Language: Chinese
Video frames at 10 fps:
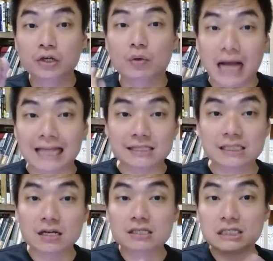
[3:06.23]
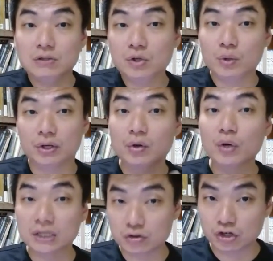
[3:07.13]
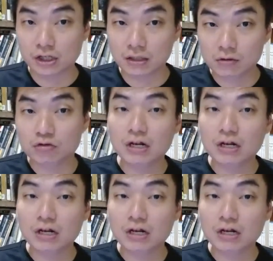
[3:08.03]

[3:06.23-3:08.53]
有干涉纪律委员会的决定，